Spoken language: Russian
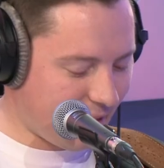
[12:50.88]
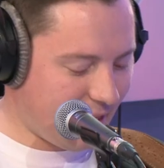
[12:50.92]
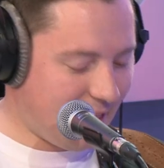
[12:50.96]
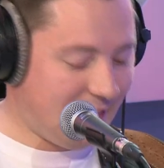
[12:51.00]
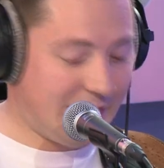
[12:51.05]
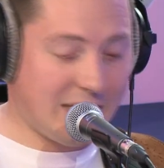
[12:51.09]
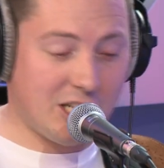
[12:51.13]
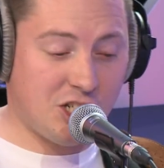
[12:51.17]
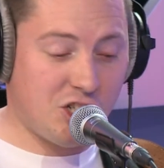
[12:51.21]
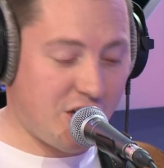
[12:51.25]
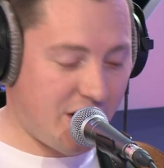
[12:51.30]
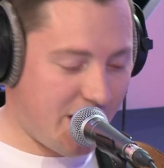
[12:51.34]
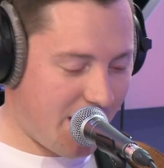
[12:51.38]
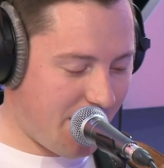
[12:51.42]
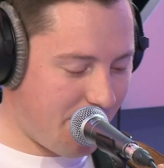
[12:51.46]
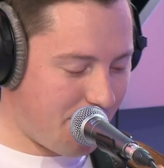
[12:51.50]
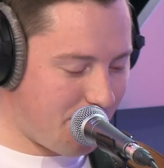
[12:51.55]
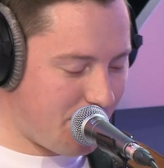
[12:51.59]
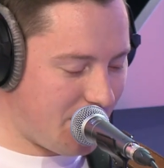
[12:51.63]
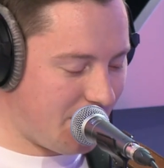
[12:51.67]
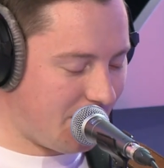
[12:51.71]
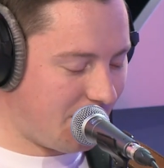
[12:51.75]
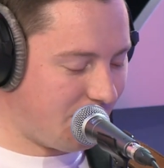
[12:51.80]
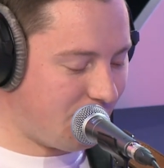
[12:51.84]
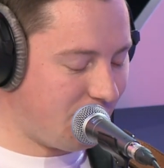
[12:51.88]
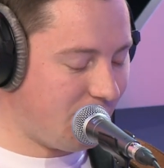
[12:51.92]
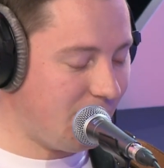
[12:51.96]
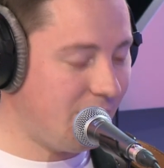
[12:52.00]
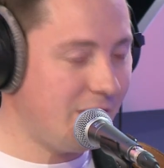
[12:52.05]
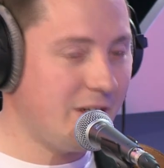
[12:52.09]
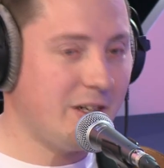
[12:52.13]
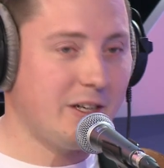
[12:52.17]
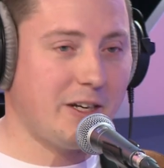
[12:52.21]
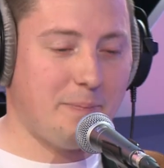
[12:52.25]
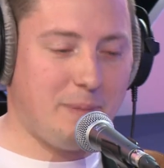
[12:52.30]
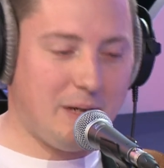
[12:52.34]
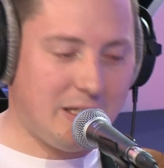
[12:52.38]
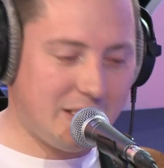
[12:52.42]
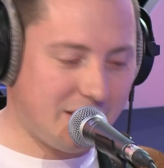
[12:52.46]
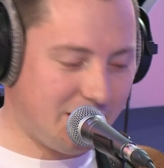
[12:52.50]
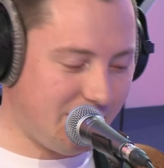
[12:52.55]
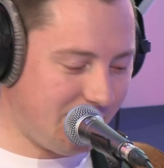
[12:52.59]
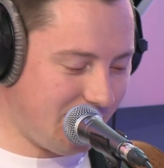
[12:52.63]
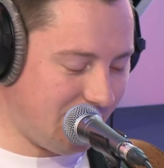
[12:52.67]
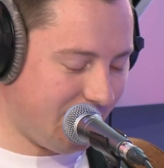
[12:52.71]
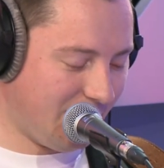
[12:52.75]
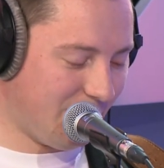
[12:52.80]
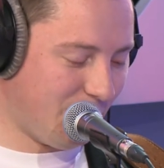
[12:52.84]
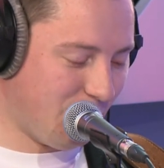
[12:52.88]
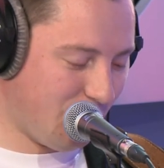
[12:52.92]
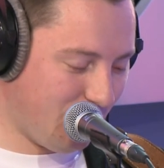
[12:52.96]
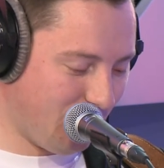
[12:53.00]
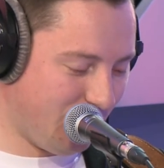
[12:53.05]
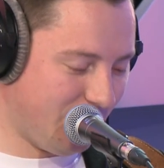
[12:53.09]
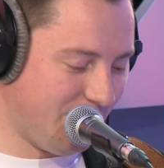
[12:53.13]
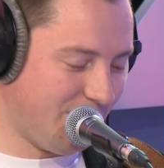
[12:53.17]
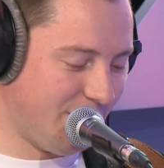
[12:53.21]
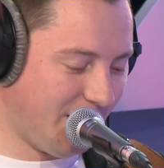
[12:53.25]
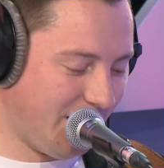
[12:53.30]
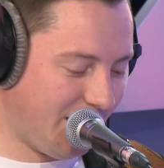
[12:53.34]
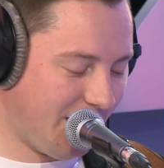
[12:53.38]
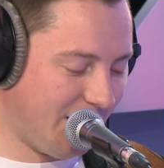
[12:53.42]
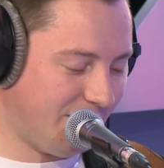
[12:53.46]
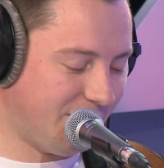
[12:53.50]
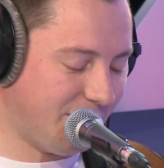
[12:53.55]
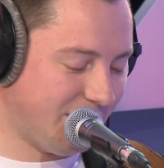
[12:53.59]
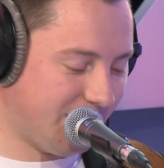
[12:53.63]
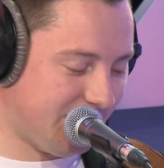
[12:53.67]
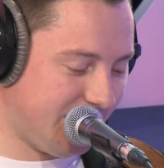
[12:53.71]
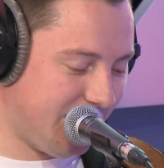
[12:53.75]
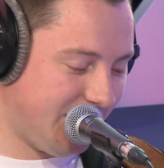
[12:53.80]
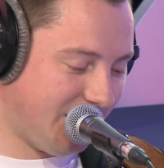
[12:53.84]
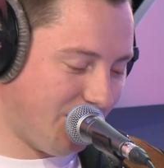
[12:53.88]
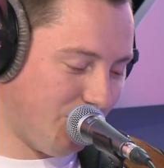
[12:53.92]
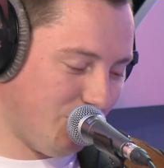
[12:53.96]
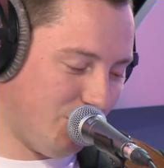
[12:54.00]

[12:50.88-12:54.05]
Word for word: точнее эпиграф песни, которую вы наверняка все знаете, и